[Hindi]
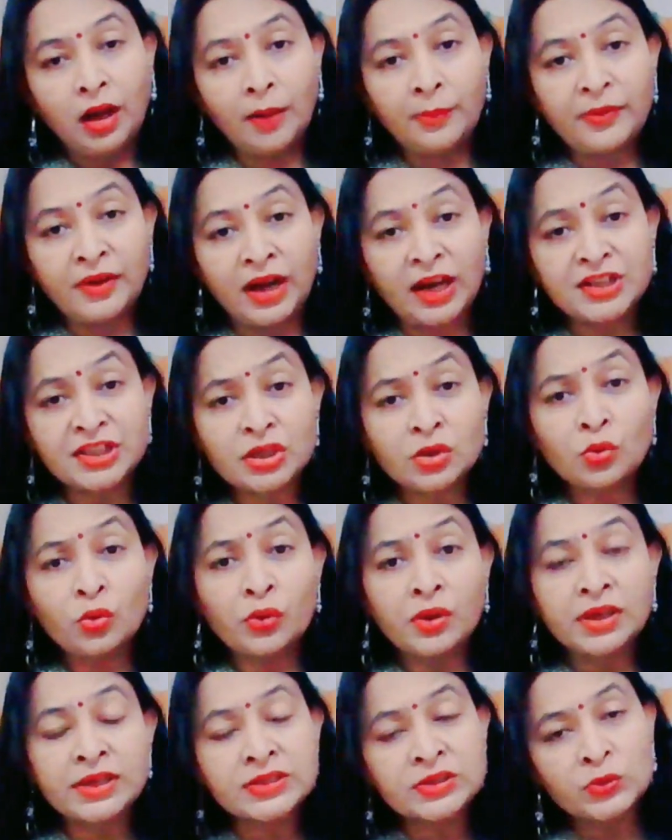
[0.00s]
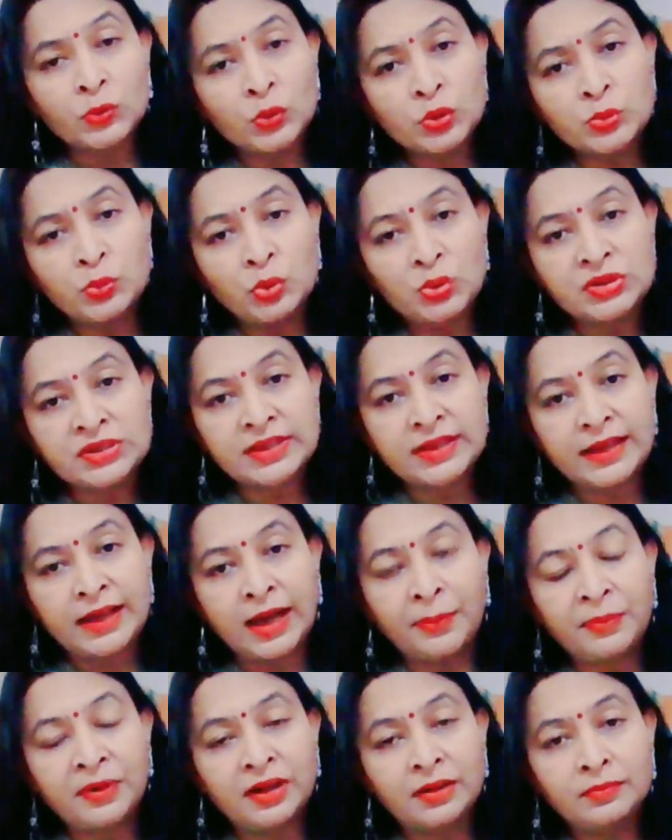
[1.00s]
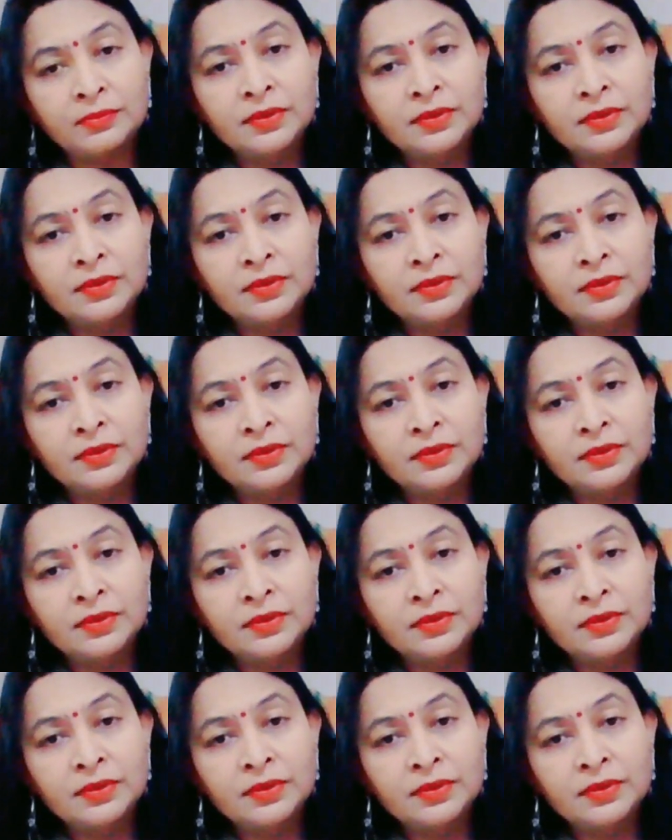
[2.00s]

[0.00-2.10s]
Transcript: अब राशन को किस सूझबूझ से आप